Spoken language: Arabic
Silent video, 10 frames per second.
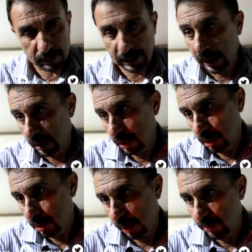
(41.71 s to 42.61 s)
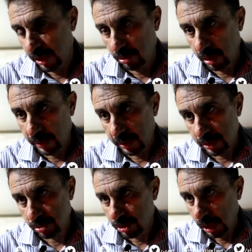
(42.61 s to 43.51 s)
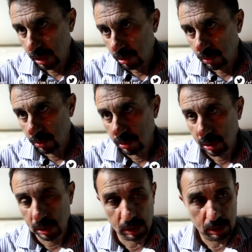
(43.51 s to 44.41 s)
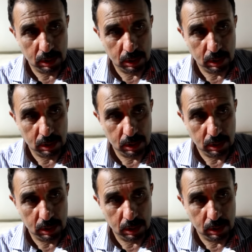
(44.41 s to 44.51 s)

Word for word: تحل عملنا له أربعة غرز وإن شاء الله نقولوا